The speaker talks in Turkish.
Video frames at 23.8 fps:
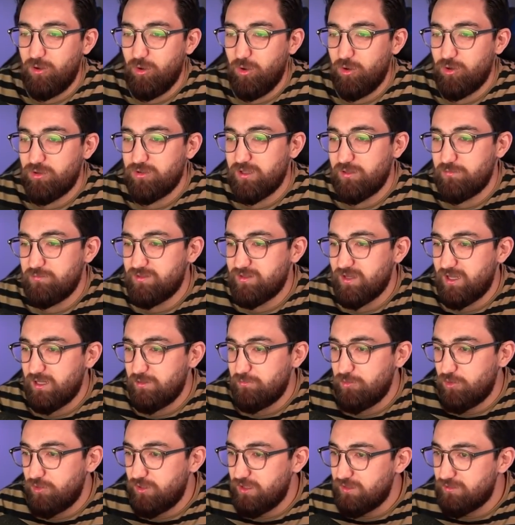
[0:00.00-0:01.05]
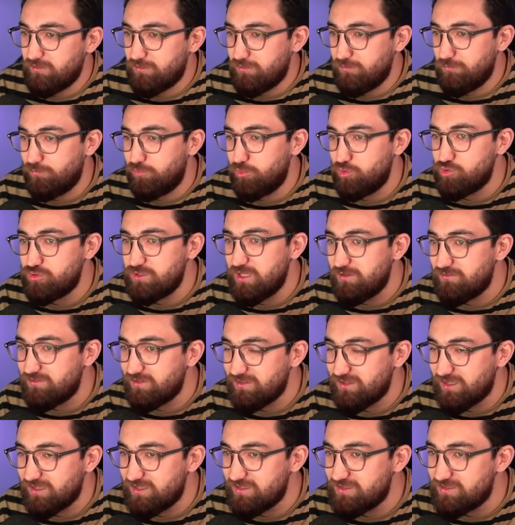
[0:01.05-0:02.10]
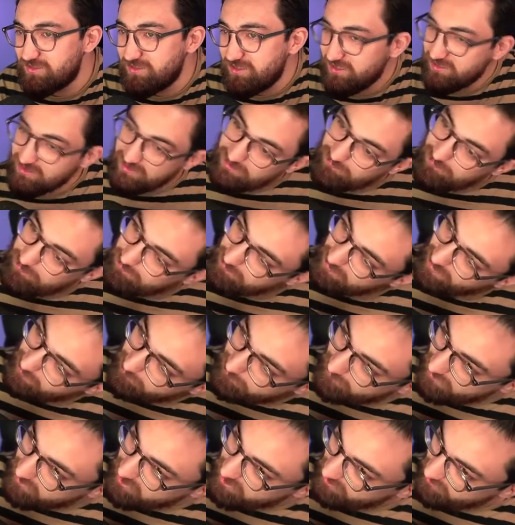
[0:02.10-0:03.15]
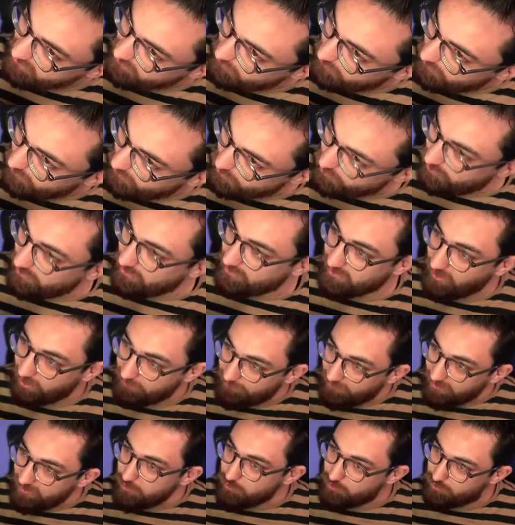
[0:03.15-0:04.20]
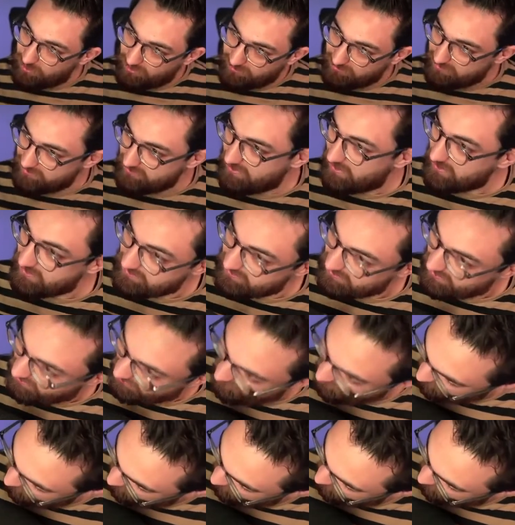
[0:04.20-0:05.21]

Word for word: Oradan bir tane böyle buz devrindeki sit gibi bir abla çıktı böyle. Şöyle kafayı uzattı sadece hani.